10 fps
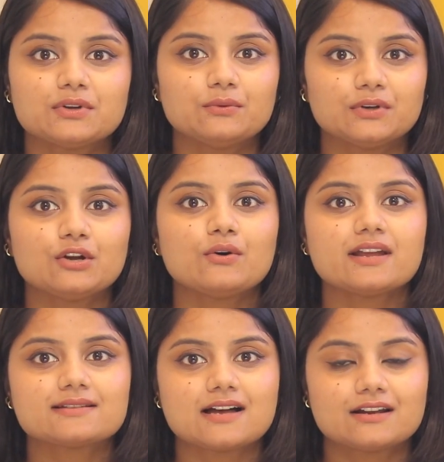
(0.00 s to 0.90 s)
क्योंकि उन्हें और
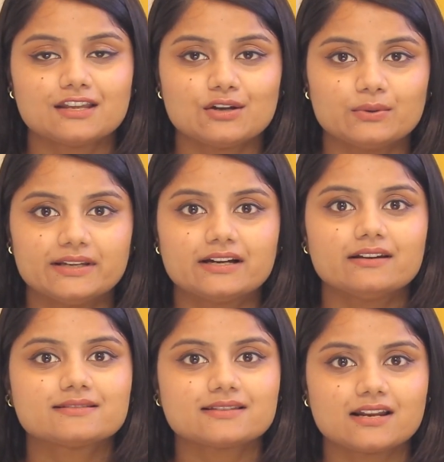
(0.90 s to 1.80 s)
एस आर के को
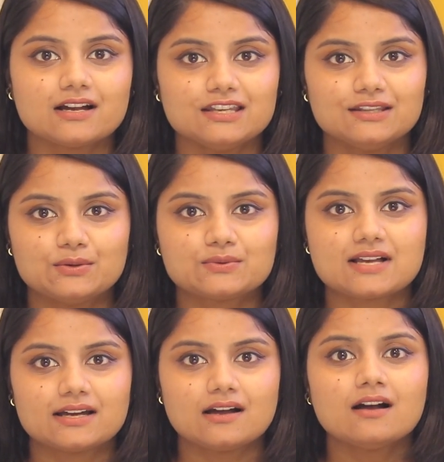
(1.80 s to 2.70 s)
लेकर इस तरह की न्यूज
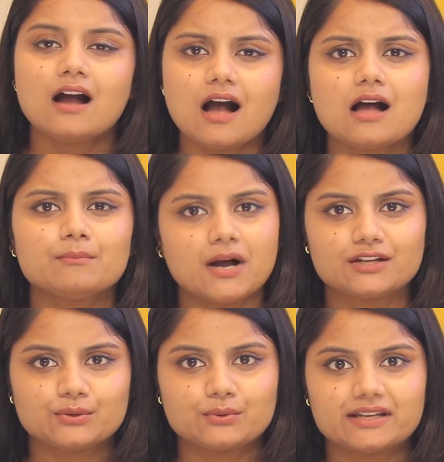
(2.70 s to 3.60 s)
आना आम
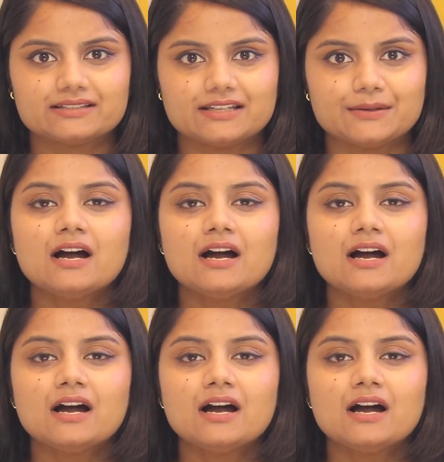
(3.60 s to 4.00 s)
बात हो गई थी